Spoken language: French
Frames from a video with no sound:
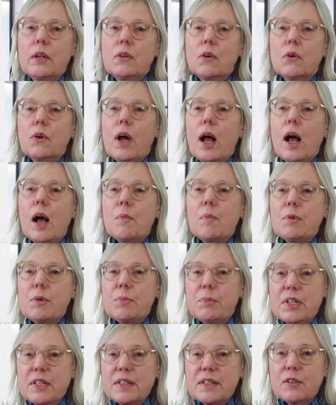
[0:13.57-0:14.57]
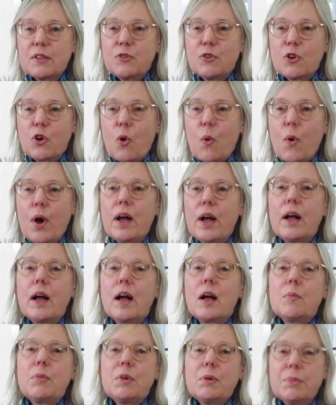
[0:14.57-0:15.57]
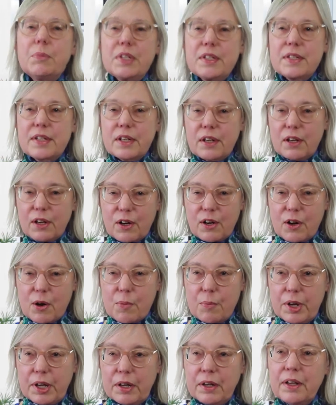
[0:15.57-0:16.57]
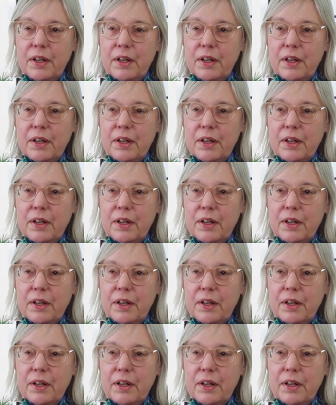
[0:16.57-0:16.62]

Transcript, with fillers: Donc, emblématique de quoi Emblématique comment